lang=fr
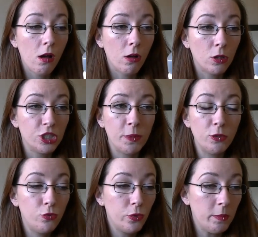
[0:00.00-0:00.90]
Euh, j'ai pas
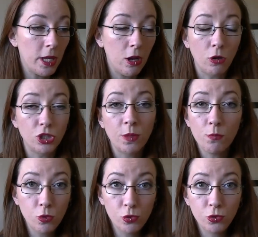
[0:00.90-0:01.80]
du tout aimé. Alors
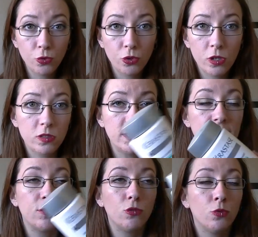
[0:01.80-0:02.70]
j'aime beaucoup son odeur parce que
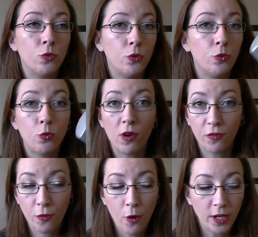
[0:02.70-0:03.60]
ça sent le,
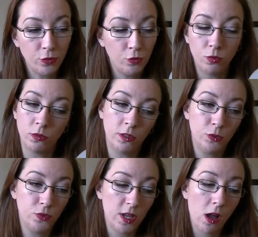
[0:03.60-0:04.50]
coiffeur et tout, euh,
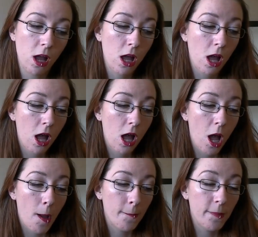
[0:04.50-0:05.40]
et tout ça.
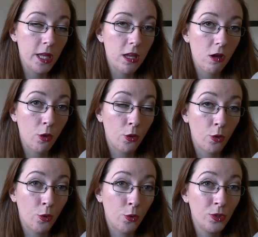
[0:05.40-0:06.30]
Mais
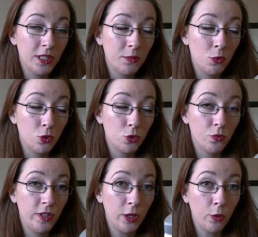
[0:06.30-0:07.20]
honnêtement je
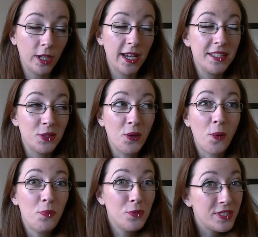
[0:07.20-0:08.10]
trouve qu'il regresse
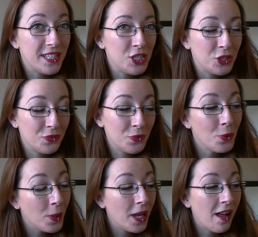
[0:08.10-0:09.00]
encore plus les
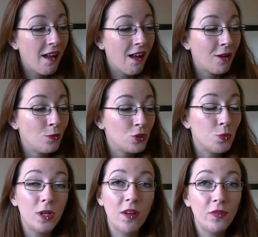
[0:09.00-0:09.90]
cheveux. moi
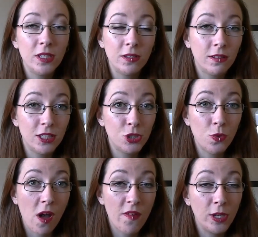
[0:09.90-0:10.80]
je me lave les,
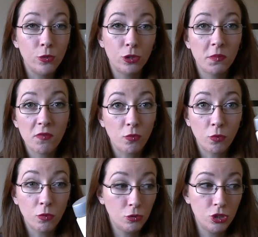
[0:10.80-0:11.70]
cheveux avec, le lendemain
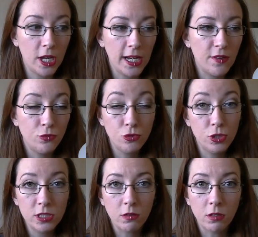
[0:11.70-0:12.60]
faut que je les relave tout de
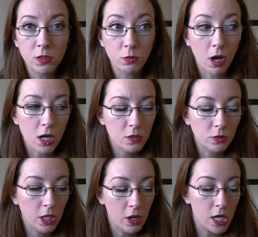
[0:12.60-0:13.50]
suite, ils sont gras, ils
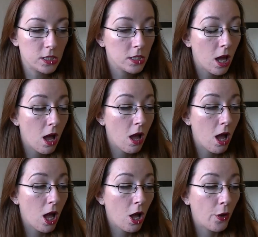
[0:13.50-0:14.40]
sont dégueulasses.
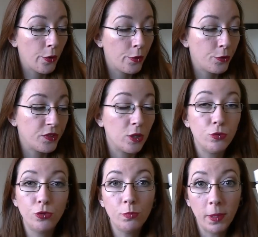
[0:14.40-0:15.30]
Euh, ça
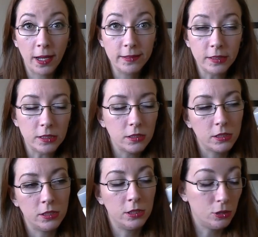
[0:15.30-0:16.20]
coûte une blinde
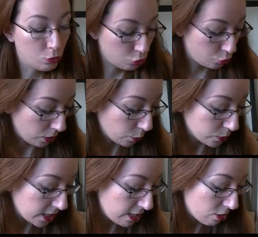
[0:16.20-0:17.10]
et donc je vous les
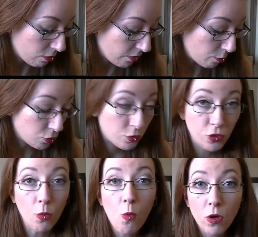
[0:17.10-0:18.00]
conseille.
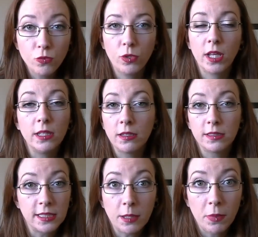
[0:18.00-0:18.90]
sur moi en tout
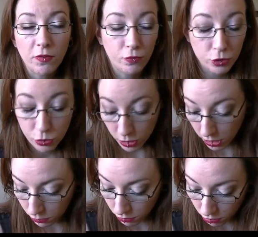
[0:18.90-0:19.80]
cas ça n'a pas
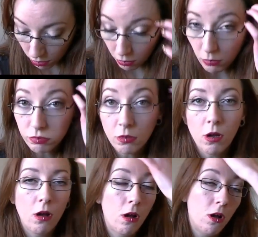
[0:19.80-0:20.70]
fonctionné donc
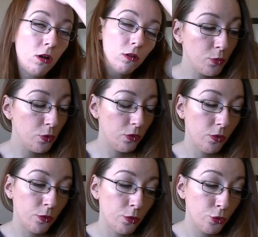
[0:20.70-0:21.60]

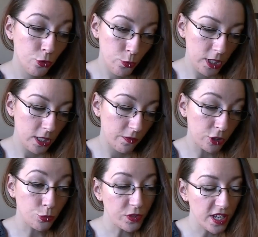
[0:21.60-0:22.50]
euh, de, nuit,
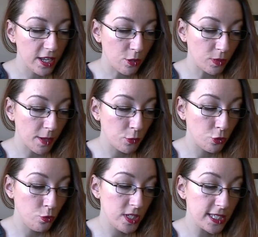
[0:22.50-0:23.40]
enfin je m'en servais comme crème
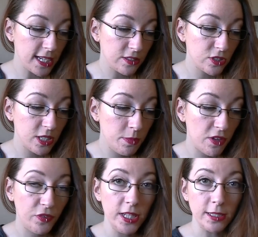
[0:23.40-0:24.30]
de nuit, c'est la
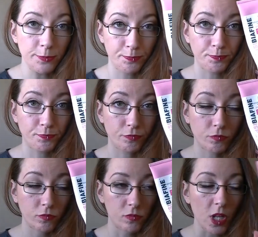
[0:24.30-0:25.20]
Fine
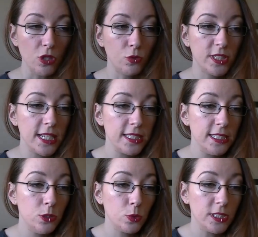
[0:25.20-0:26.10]
Donc
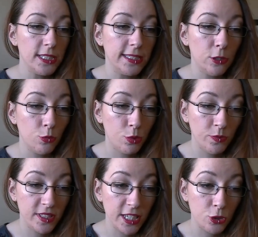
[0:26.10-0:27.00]
celle-ci donc c'était le
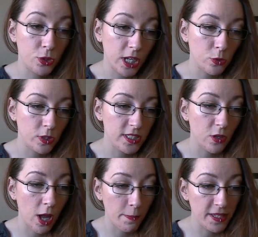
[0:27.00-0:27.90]
baume visage ultra
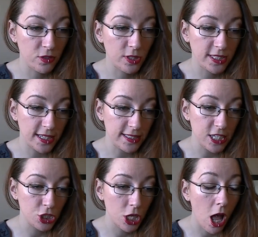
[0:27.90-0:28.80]
nourrissant, apaisant, extra
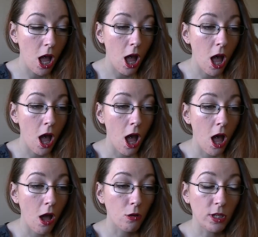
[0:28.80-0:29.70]
sèche,
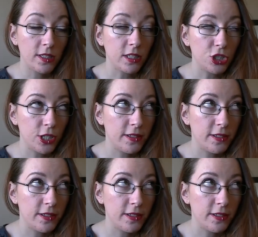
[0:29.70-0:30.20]
euh, extra,